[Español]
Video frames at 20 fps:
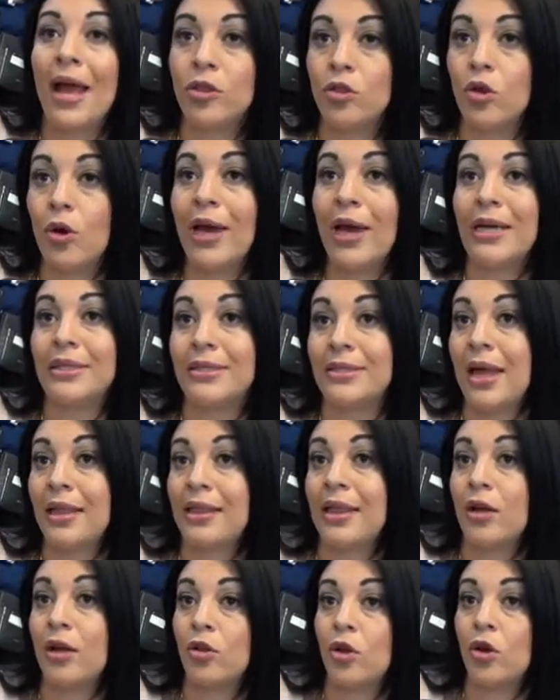
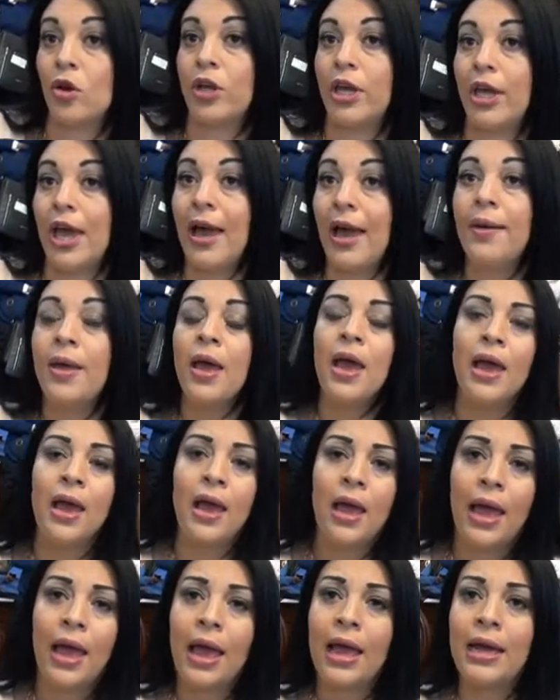innovando esta
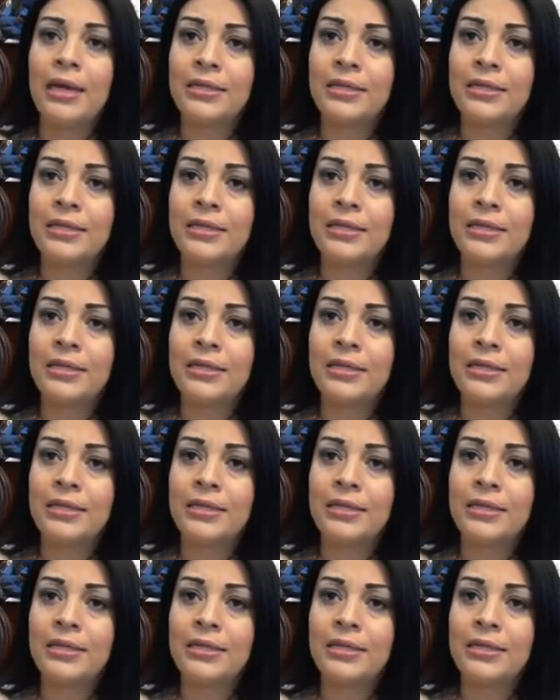tecnología